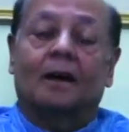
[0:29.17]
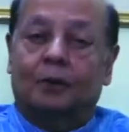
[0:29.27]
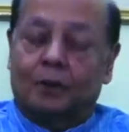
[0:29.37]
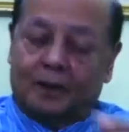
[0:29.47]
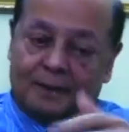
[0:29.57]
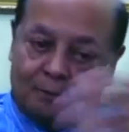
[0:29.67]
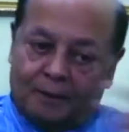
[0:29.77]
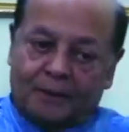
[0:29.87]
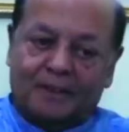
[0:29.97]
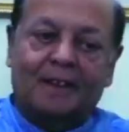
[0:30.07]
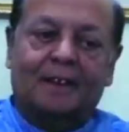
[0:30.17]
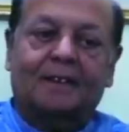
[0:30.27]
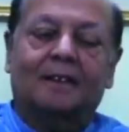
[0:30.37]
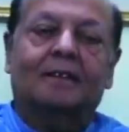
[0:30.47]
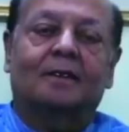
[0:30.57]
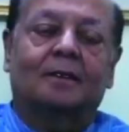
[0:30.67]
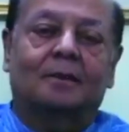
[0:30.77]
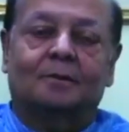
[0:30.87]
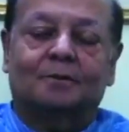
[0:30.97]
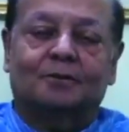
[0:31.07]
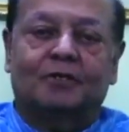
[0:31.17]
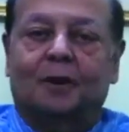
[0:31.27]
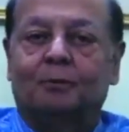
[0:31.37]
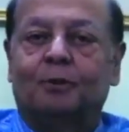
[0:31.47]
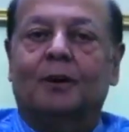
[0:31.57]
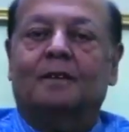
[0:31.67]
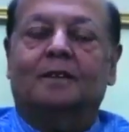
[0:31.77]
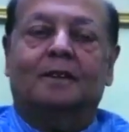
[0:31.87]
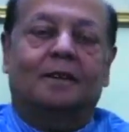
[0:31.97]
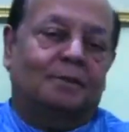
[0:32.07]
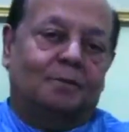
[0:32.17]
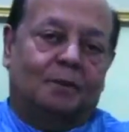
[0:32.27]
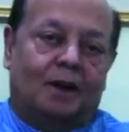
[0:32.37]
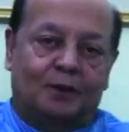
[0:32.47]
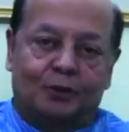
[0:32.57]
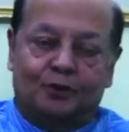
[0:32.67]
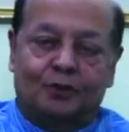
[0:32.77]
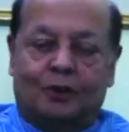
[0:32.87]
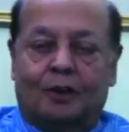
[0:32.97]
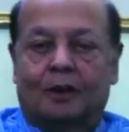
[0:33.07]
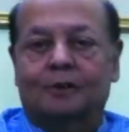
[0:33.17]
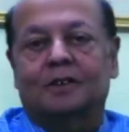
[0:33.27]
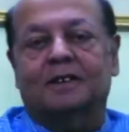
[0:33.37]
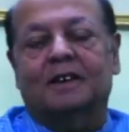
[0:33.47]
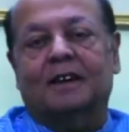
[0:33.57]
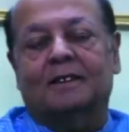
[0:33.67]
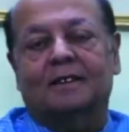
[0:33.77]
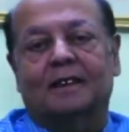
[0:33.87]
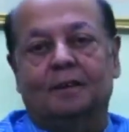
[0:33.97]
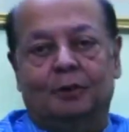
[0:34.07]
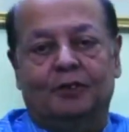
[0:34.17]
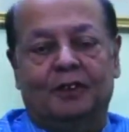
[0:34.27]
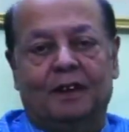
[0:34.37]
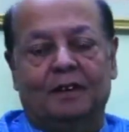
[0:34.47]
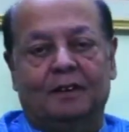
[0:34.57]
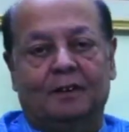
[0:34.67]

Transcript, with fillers: কলকাতার পাশেই একটা শ্রীরামপুরে একটা আয়োজন করা হচ্ছে ক্লাসিক্যাল মিউজিকের